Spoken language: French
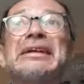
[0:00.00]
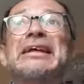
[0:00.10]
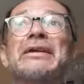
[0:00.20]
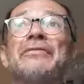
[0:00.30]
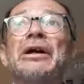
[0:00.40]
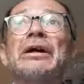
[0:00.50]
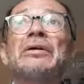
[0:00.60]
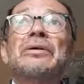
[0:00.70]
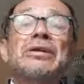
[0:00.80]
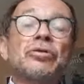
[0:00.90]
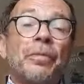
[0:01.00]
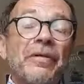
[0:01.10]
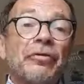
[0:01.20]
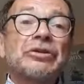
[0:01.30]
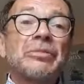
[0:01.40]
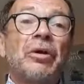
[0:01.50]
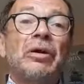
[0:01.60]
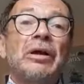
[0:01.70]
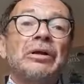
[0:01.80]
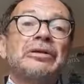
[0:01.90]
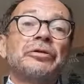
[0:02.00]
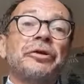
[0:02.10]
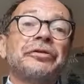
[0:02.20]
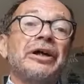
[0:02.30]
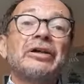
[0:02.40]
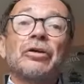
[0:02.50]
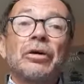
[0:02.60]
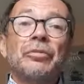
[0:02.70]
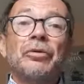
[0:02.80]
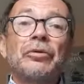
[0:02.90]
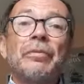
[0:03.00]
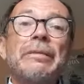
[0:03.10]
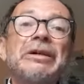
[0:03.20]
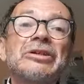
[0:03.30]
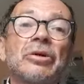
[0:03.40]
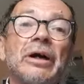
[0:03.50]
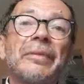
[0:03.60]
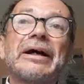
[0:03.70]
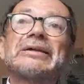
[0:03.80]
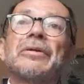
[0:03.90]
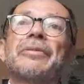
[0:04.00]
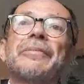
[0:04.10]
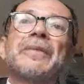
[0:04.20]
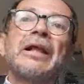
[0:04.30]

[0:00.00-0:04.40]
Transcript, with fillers: écrivains qui ne sont pas forcément des auteurs de théâtre, comme, comme Émile Zola par exemple.